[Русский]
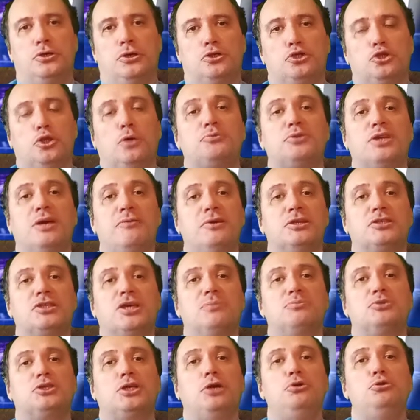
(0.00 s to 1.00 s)
что в
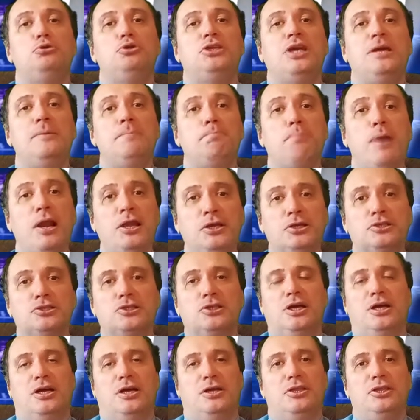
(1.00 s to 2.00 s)
Советском Союзе и
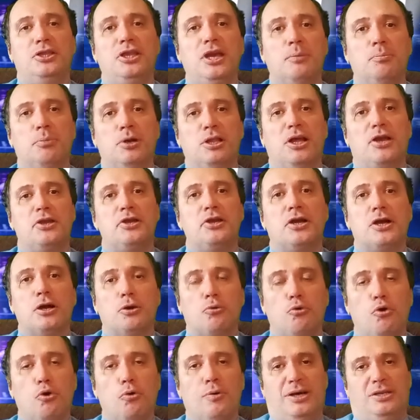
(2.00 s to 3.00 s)
близко не было
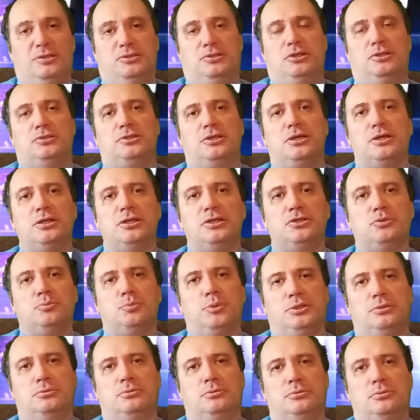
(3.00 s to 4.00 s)
никакого
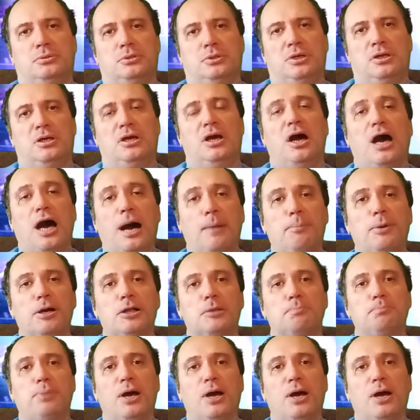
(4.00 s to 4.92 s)
социализма. А был